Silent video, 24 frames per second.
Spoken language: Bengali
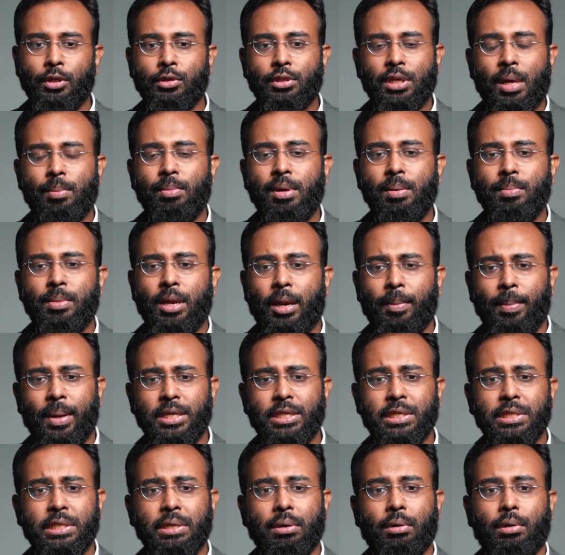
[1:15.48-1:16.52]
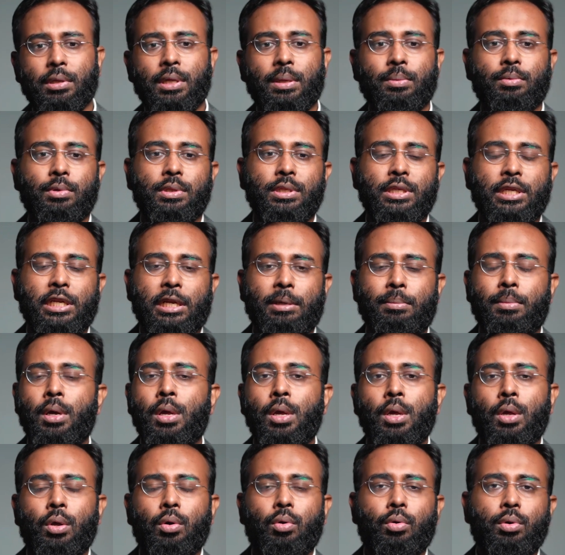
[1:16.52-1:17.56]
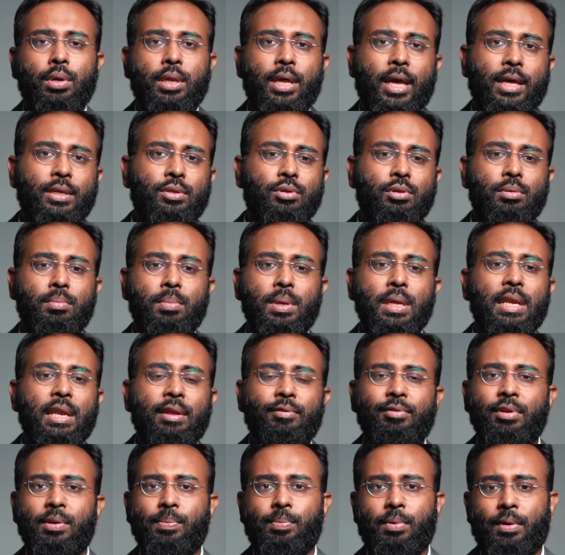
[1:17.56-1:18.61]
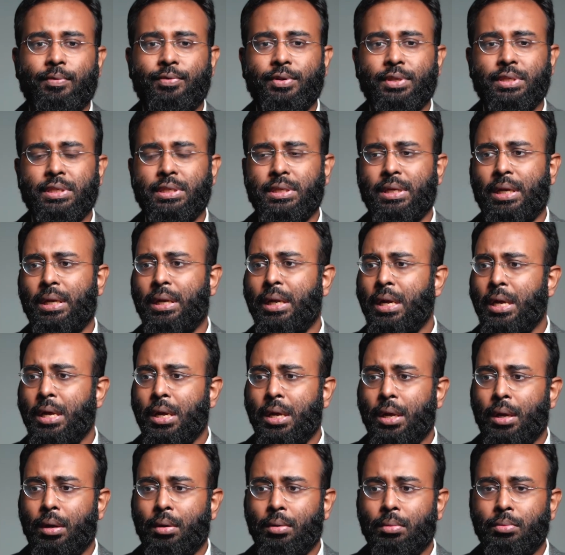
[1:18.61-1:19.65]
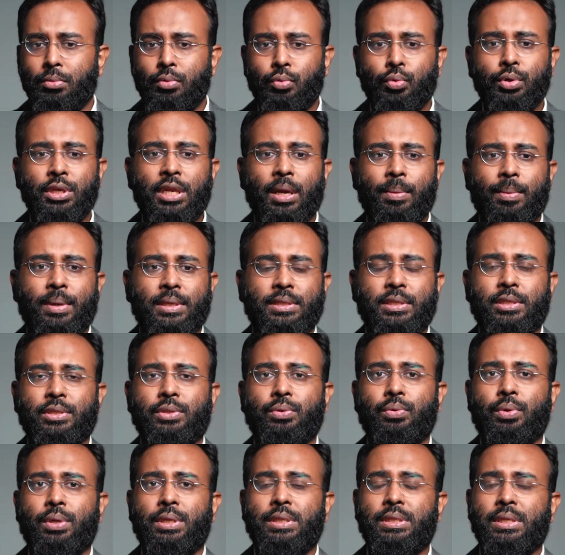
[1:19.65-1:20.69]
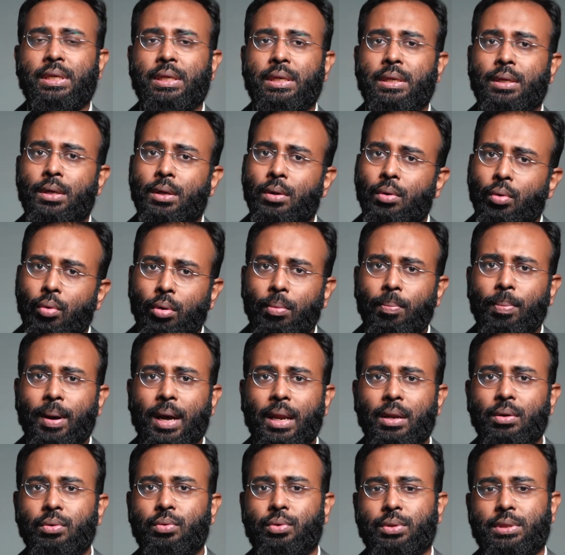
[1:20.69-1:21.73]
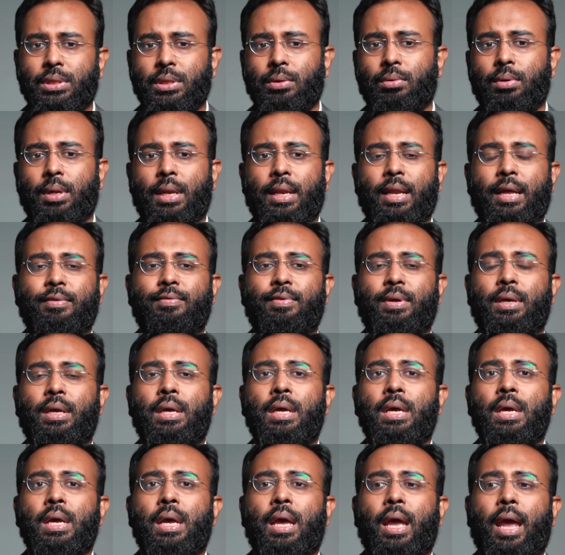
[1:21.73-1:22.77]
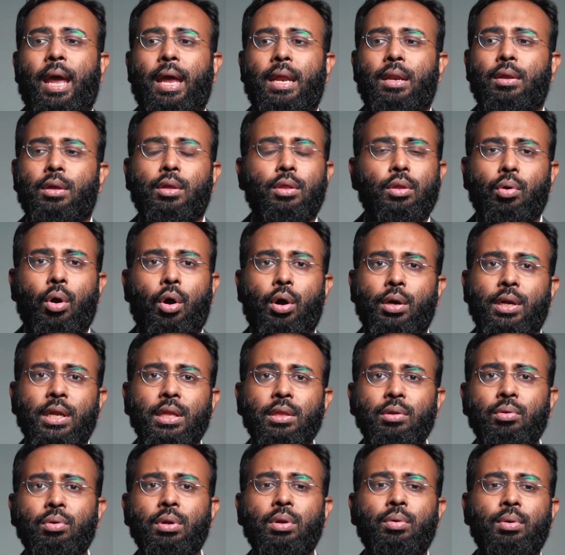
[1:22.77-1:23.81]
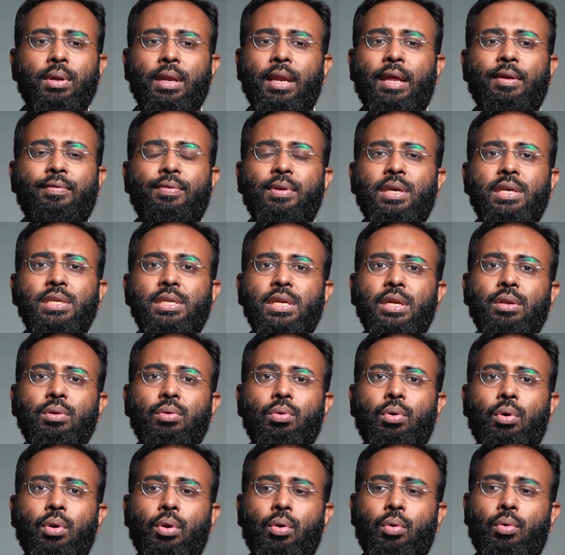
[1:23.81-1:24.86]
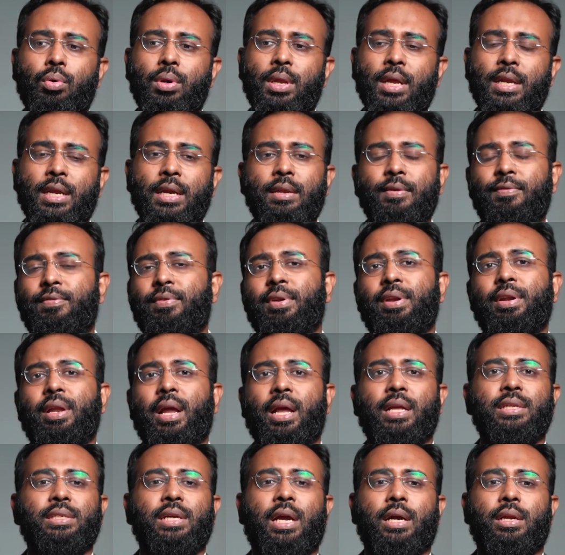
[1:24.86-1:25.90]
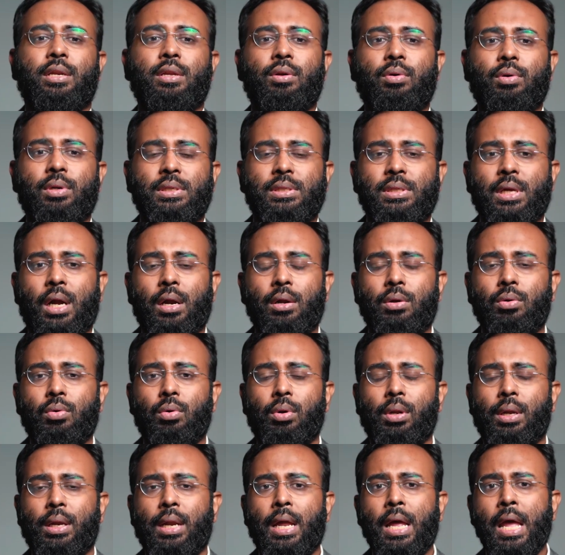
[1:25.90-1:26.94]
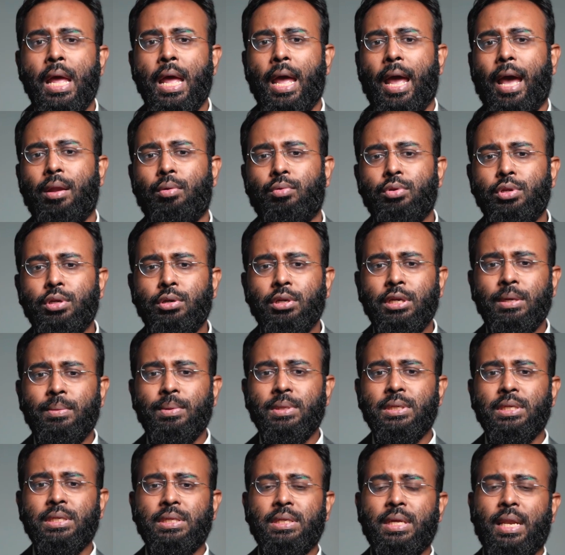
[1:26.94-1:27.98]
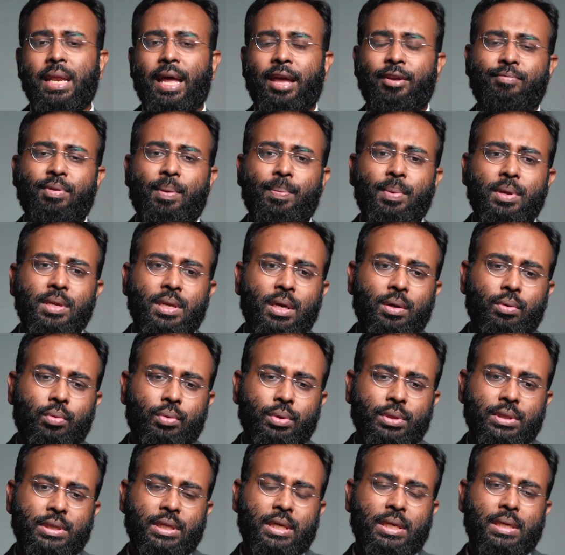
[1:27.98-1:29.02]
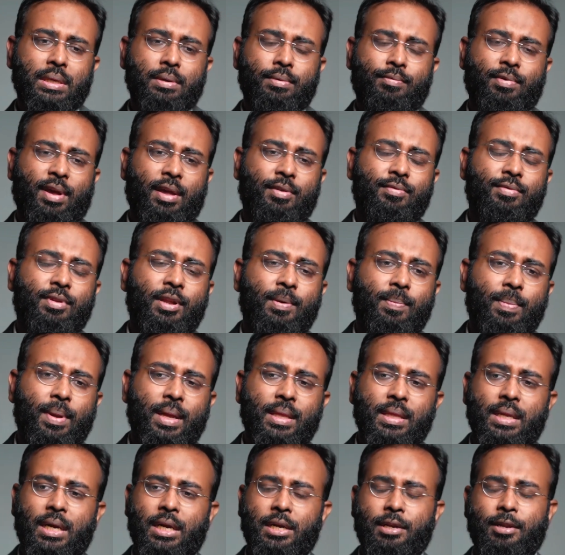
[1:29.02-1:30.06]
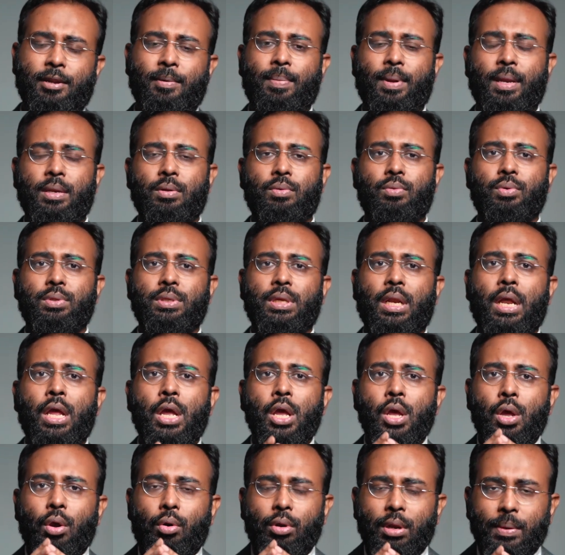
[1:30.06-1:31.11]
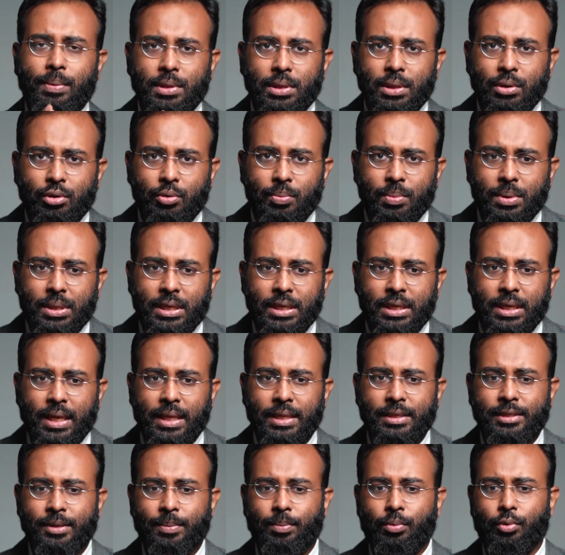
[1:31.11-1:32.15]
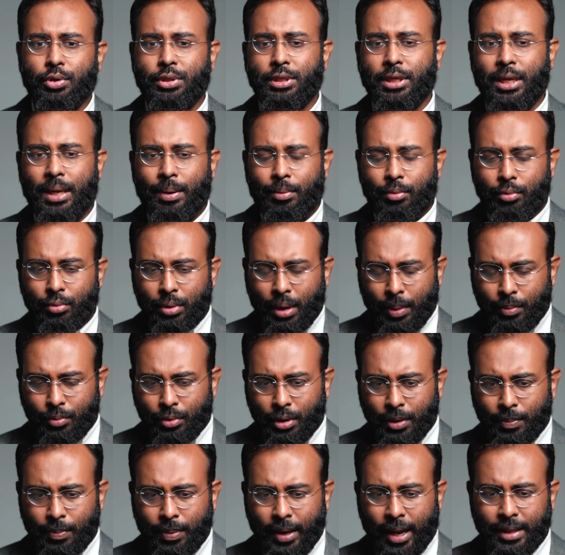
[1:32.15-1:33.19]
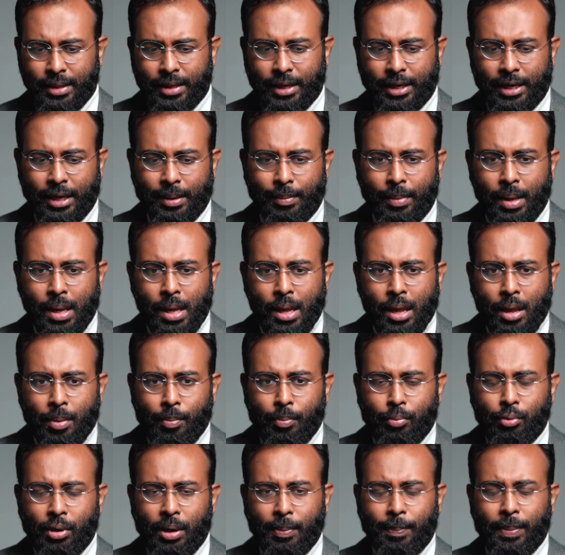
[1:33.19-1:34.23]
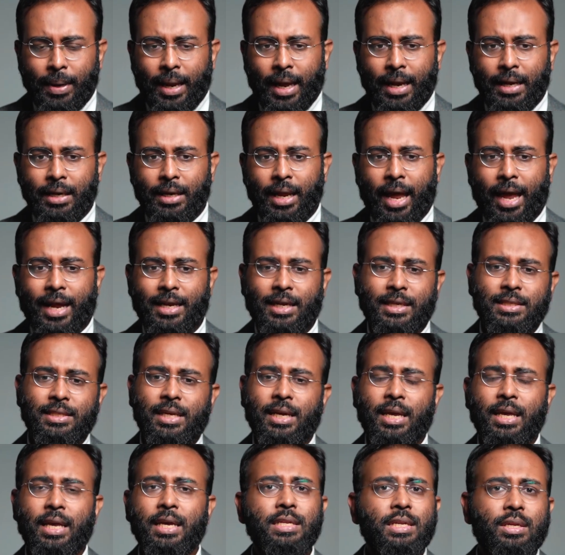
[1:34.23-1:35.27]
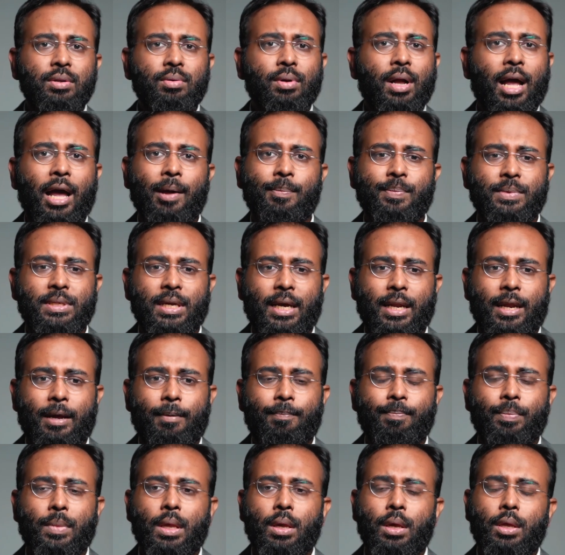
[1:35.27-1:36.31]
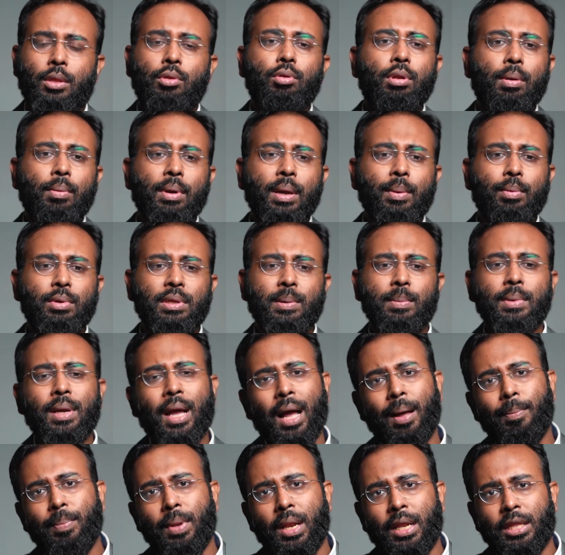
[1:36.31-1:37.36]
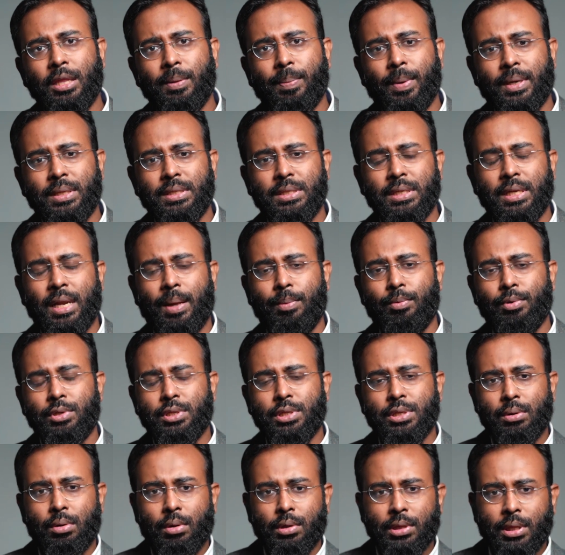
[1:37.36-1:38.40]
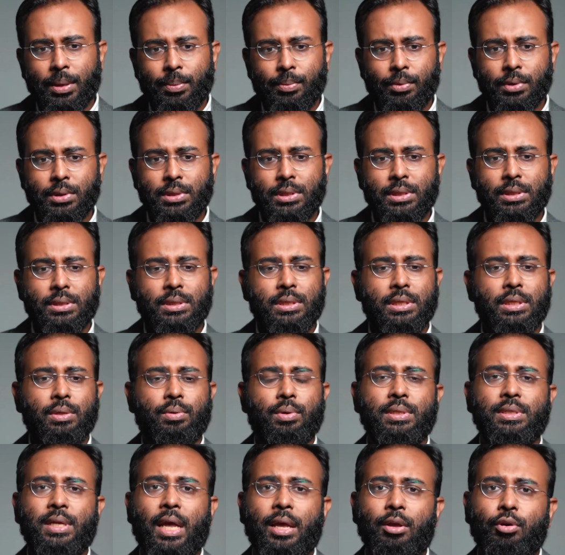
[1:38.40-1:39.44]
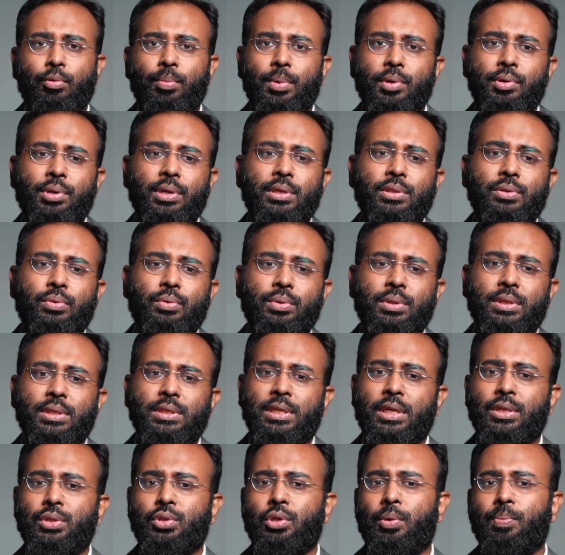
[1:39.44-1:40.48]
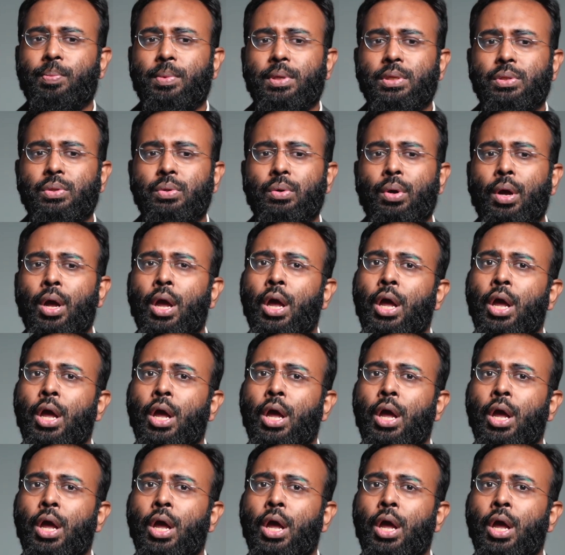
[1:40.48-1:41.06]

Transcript: সো আমি ইমরান ভাইয়ের সাথে কথা বলছিলাম উনি একজন মিড লেভেল প্রফেশনাল দুইটা মাস্টার্স করেছেন খুব ভালো করছেন ওনার লাইফে অ্যান্ড কিন্তু হঠাৎ করে ওনার লাইফে কী যেন হলো উনি একটা ডিফারেন্ট আগে চাকরি করা স্টার্ট করলেন অ্যান্ড উনি যখন আমার সাথে লাইফ অ্যাপিংটা করছেন ফাইভ ইয়ার প্ল্যান থার্ড ইয়ার প্ল্যান করছেন উনি আমার সাথে খুব ডিটেলসে বসছেন এবং উনি আমি ওনার প্ল্যান দেখলাম পুরো প্ল্যানটা একটা জায়গায় গিয়ে যেন খাপ ছাড়া উনি আমাকে আমি খাপ মিলাতে পারছি না আমি ওর সাথে কথা বলতেছি ওনার সাইকোমেট্রিক্স করতেছেন সব কিছু